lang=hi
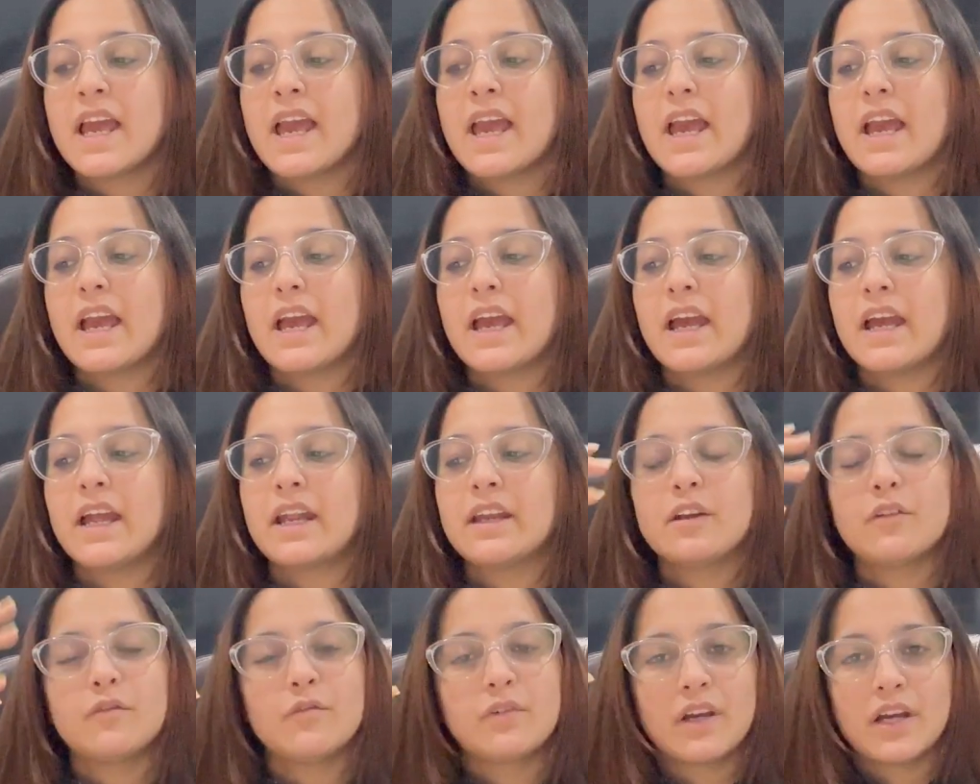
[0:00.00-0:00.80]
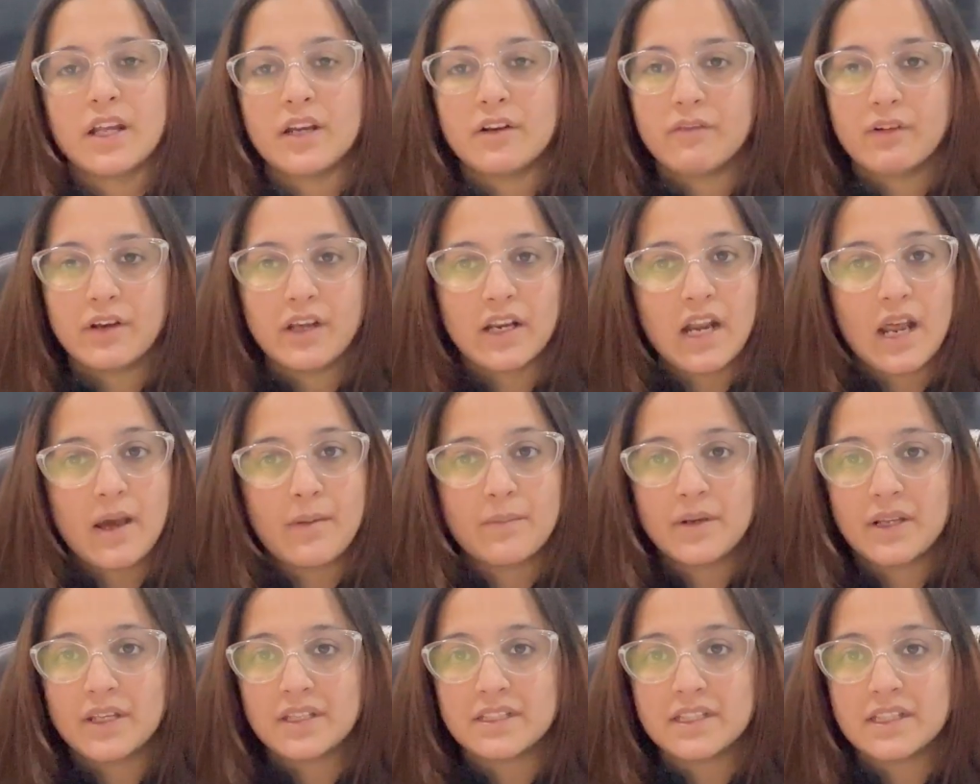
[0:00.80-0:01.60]
एंड वगैरह वगैरह
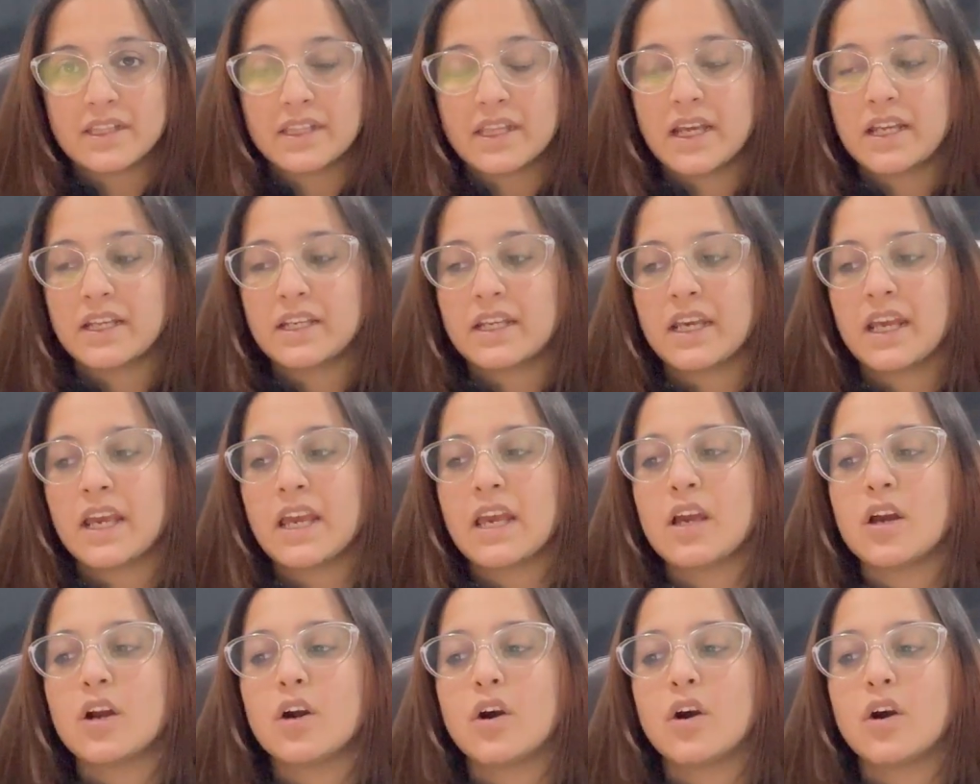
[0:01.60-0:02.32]
आप लिख सकते हैं ठीक है